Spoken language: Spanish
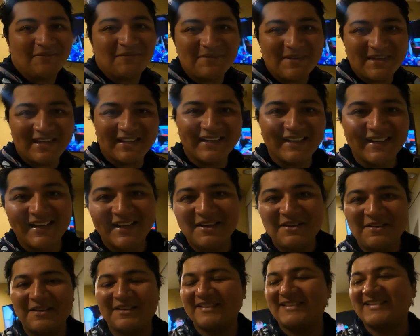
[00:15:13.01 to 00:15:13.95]
También
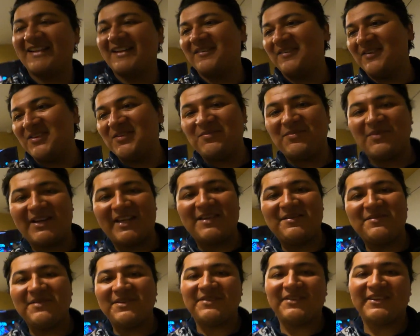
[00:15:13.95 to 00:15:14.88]
estaba viendo por
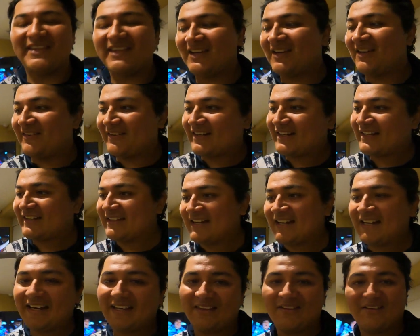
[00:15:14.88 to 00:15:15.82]
ahí mi video a ver qué tal